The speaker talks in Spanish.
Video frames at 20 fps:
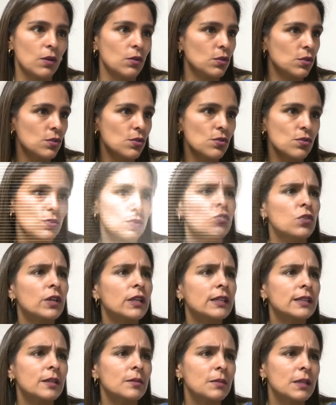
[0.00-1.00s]
de ahorros. Fue
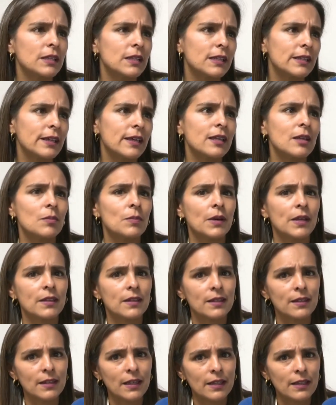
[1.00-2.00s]
el tema del Día del
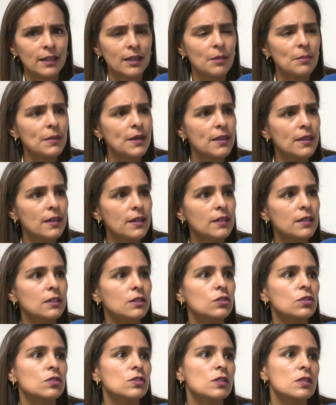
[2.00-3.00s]
Padre y Día de la Madre,
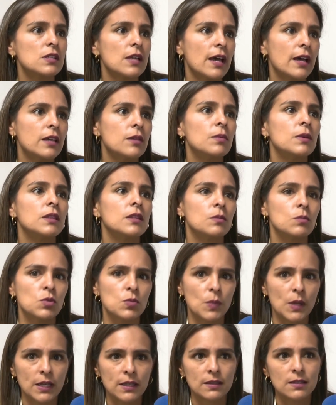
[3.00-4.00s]
entonces ahí vendimos
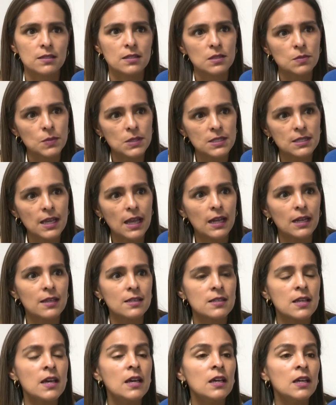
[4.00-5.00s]
paquetes
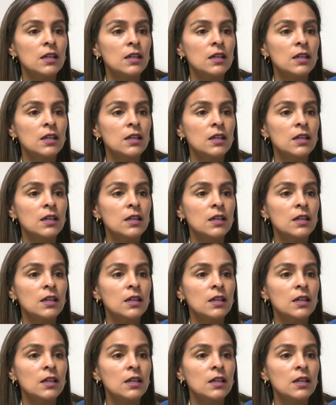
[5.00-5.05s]
especiales.